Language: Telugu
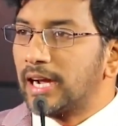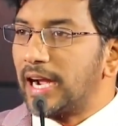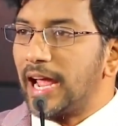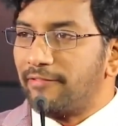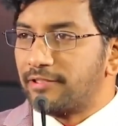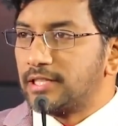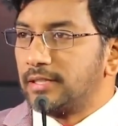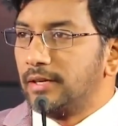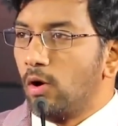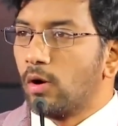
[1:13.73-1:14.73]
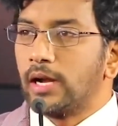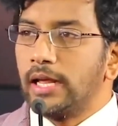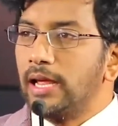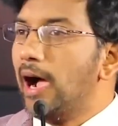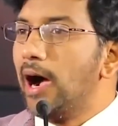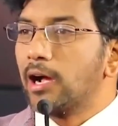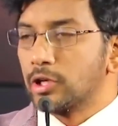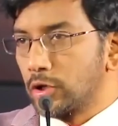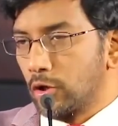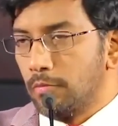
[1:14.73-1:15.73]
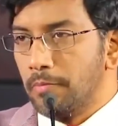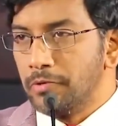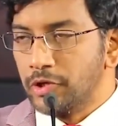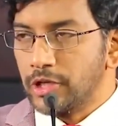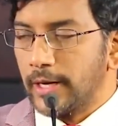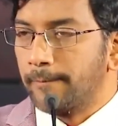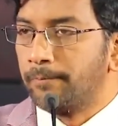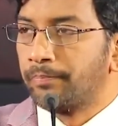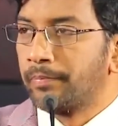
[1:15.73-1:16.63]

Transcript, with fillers: క్రాఫ్ట్ ఒకటి ఆకాశంలోకి పంపించారు